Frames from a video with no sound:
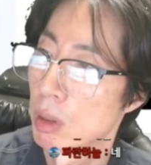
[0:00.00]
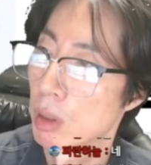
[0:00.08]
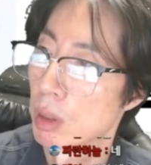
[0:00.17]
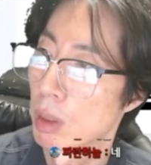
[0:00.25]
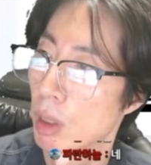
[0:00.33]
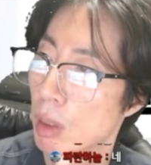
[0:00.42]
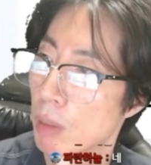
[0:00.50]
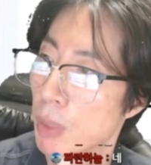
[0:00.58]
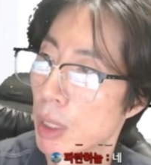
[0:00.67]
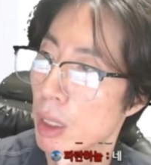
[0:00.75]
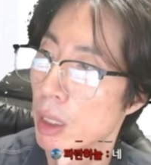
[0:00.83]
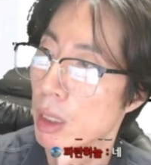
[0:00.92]

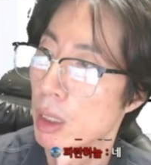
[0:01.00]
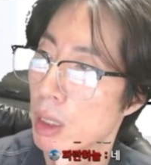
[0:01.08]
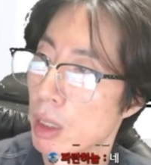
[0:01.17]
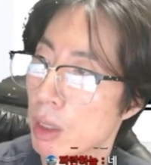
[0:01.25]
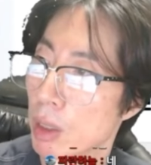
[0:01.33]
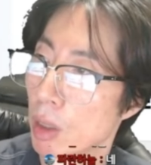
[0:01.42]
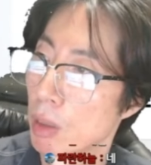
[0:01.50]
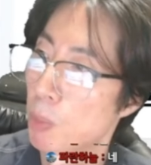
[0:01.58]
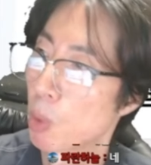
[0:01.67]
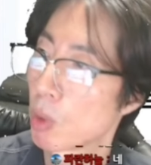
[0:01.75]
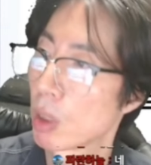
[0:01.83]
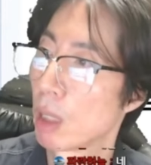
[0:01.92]
열패,
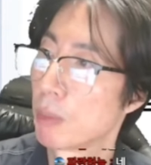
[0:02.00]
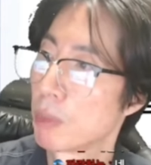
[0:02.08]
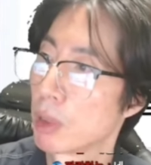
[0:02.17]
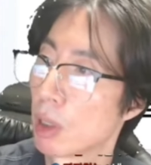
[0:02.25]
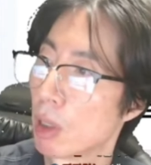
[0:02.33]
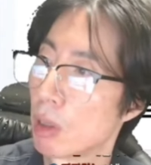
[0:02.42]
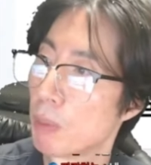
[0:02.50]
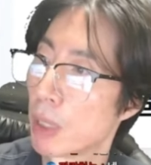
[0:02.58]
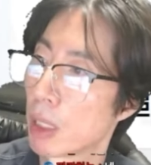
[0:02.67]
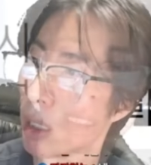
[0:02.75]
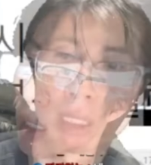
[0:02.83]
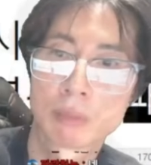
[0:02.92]
열폭감,
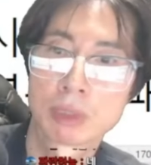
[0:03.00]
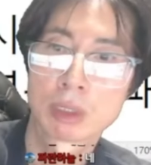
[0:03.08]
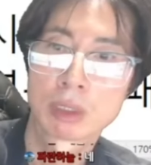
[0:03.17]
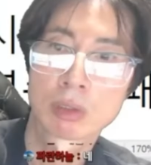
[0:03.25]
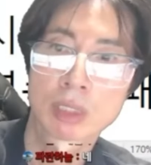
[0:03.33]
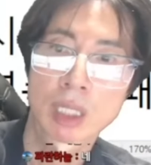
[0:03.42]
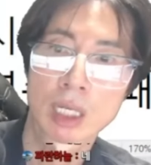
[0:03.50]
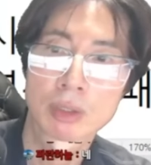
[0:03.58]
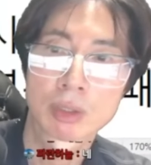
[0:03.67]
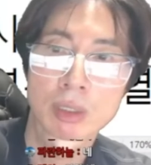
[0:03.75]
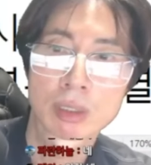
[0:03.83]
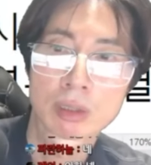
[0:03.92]
열패감 이런 게안 되는